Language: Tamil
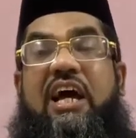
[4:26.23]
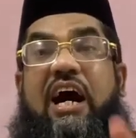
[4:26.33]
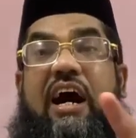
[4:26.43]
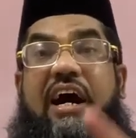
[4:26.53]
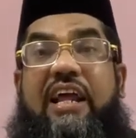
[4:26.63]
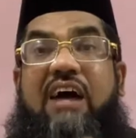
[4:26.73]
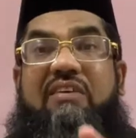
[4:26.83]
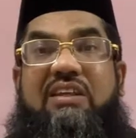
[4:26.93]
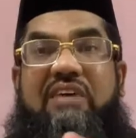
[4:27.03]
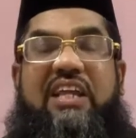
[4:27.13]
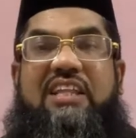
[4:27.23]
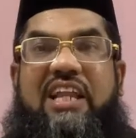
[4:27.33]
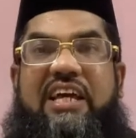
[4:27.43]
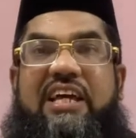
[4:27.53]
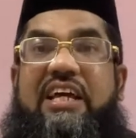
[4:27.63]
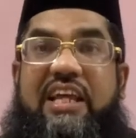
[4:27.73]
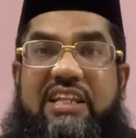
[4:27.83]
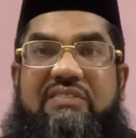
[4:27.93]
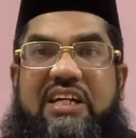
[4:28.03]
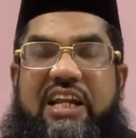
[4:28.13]
ஆறாவது வயதிலே
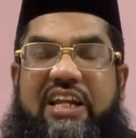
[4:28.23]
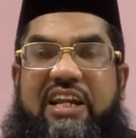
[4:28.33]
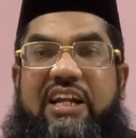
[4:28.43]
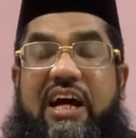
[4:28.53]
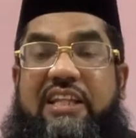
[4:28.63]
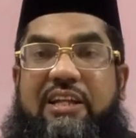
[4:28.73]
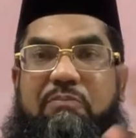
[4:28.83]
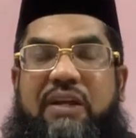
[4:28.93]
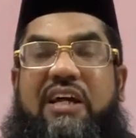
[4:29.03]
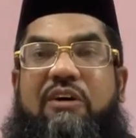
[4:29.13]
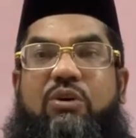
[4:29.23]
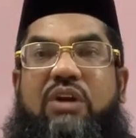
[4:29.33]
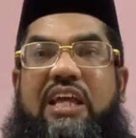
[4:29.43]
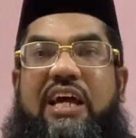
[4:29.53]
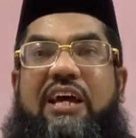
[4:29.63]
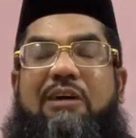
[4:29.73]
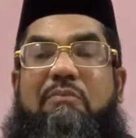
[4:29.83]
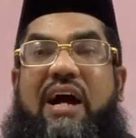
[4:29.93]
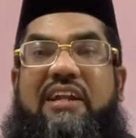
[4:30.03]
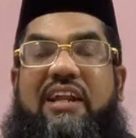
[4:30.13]
இறந்து விடுகிறார்கள் அதன் பிறகு அவருடைய
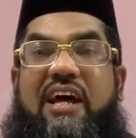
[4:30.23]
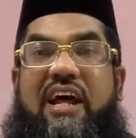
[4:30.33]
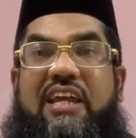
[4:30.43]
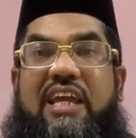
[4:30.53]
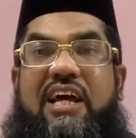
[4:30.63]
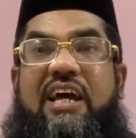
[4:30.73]
பாட்டனாராகிய